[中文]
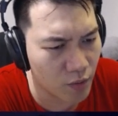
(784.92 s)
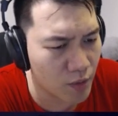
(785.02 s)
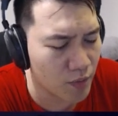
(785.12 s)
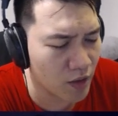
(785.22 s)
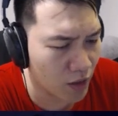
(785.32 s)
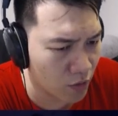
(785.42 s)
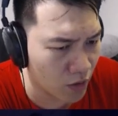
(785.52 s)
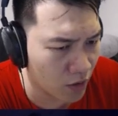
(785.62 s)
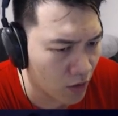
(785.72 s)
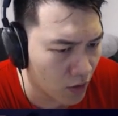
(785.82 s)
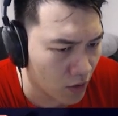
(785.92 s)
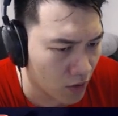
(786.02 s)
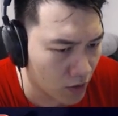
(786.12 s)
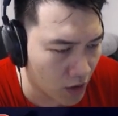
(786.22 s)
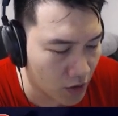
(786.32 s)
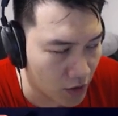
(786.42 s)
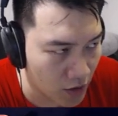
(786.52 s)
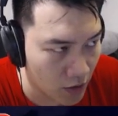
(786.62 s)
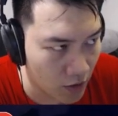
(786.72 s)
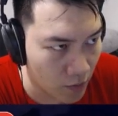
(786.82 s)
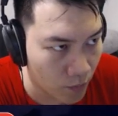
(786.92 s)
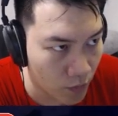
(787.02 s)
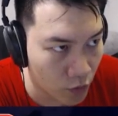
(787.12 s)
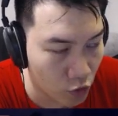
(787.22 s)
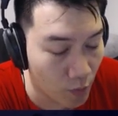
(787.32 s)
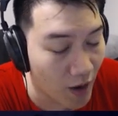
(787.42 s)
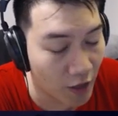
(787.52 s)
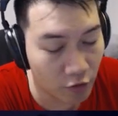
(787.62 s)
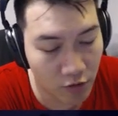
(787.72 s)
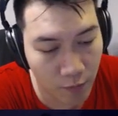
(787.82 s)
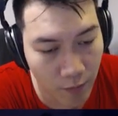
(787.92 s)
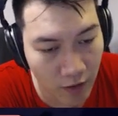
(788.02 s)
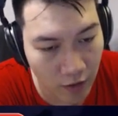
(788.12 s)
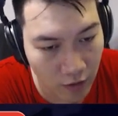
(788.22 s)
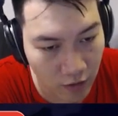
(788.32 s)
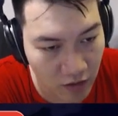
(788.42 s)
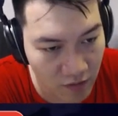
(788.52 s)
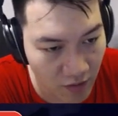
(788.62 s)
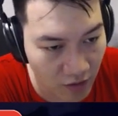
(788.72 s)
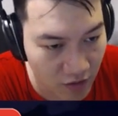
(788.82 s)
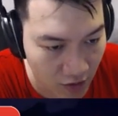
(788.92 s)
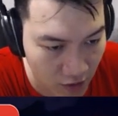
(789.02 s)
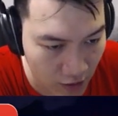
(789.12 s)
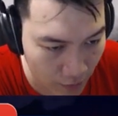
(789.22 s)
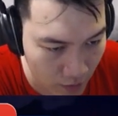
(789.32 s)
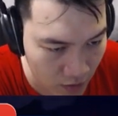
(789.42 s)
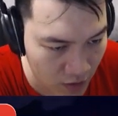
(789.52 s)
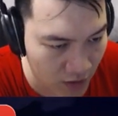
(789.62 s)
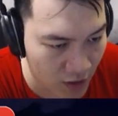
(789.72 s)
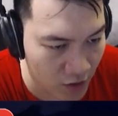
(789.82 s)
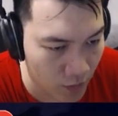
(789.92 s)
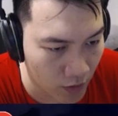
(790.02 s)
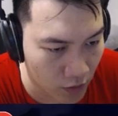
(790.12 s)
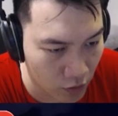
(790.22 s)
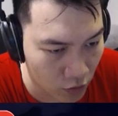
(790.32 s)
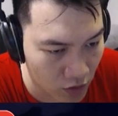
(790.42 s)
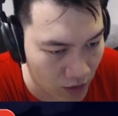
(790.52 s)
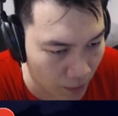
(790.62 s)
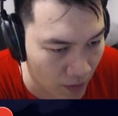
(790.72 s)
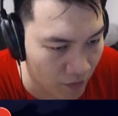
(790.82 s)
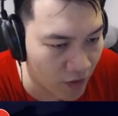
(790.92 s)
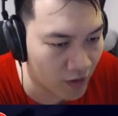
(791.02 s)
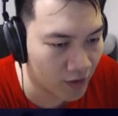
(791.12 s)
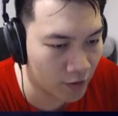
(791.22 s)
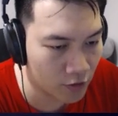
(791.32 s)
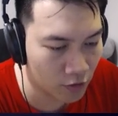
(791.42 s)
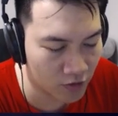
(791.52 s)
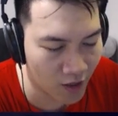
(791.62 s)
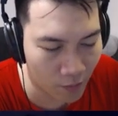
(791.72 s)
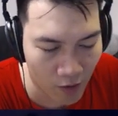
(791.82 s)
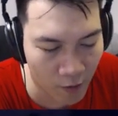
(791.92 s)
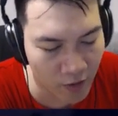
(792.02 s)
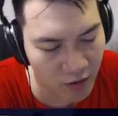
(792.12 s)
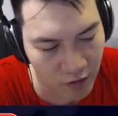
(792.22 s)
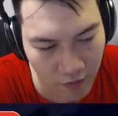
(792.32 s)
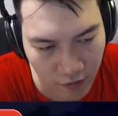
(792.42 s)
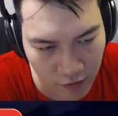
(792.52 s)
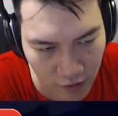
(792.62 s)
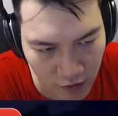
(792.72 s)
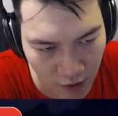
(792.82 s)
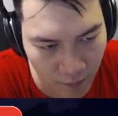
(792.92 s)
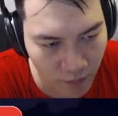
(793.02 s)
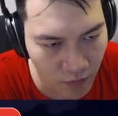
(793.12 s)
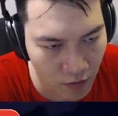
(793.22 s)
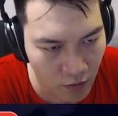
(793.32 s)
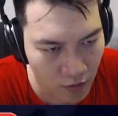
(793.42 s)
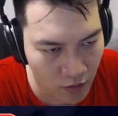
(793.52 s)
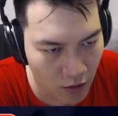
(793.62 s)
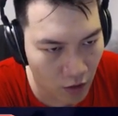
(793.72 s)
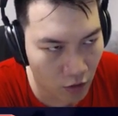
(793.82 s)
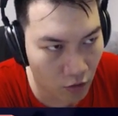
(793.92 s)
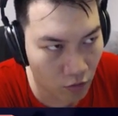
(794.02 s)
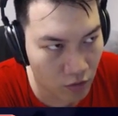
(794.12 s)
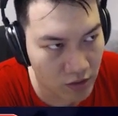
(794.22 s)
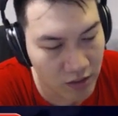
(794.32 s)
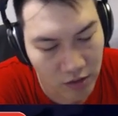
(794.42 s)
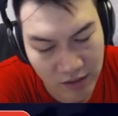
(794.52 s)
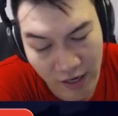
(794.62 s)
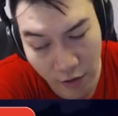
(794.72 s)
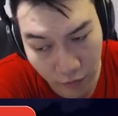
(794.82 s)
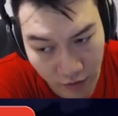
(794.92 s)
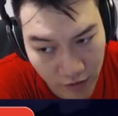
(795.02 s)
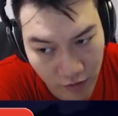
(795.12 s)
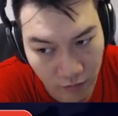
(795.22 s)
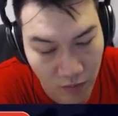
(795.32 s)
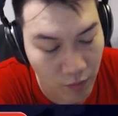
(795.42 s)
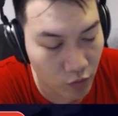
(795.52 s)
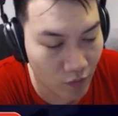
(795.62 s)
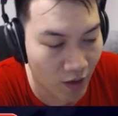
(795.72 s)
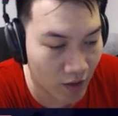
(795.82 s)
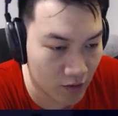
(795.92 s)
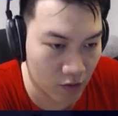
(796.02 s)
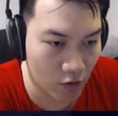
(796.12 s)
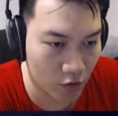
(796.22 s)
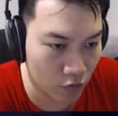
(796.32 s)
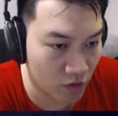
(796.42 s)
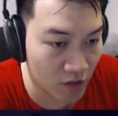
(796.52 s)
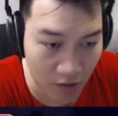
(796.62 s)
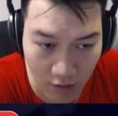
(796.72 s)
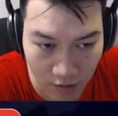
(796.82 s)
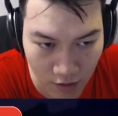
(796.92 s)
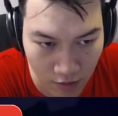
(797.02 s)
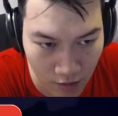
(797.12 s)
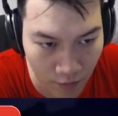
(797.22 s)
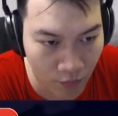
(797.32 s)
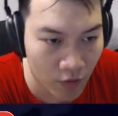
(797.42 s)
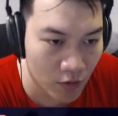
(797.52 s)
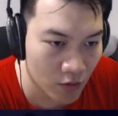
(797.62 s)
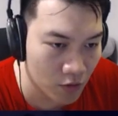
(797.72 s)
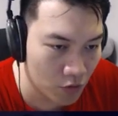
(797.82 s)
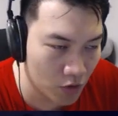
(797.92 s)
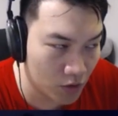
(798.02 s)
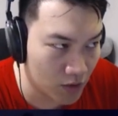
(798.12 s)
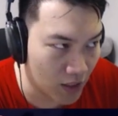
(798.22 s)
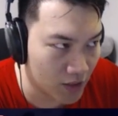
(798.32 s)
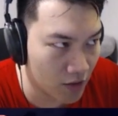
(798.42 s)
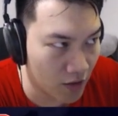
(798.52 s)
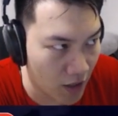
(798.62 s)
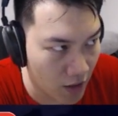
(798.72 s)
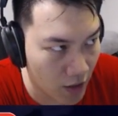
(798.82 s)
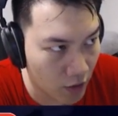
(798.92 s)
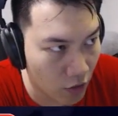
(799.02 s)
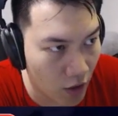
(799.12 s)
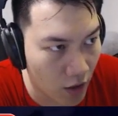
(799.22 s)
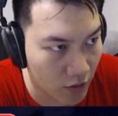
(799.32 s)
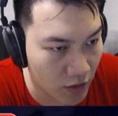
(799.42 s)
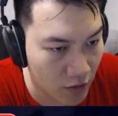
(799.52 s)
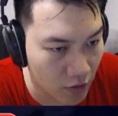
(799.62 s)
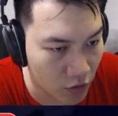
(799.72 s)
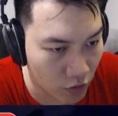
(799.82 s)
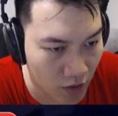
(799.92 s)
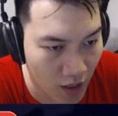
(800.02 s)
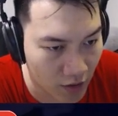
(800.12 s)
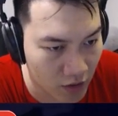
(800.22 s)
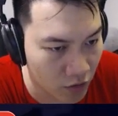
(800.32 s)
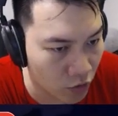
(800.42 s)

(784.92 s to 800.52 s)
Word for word: 的秘密啊，因为圣骑 最怕就是被敌方清场嘛，那加生命值就是想办法让你的手下不要被敌方清场，然后再有那个秘密触发2次的话，就是更难清场。因为假设烈焰的话，你的手下还是